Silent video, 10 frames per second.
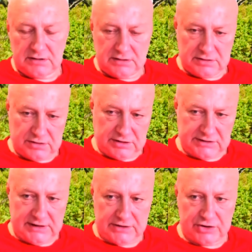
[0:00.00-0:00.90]
To
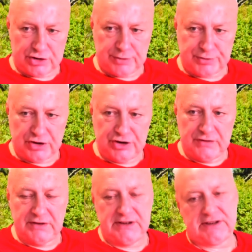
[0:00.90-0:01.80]
znaczy, że
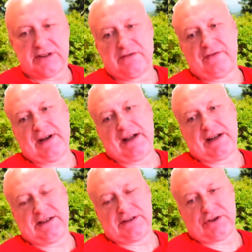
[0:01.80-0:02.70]
przeciwnicy dwa
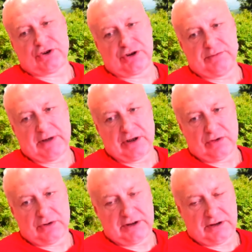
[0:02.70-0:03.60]
razy trzymają
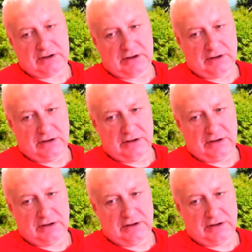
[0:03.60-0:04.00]
ten kolor.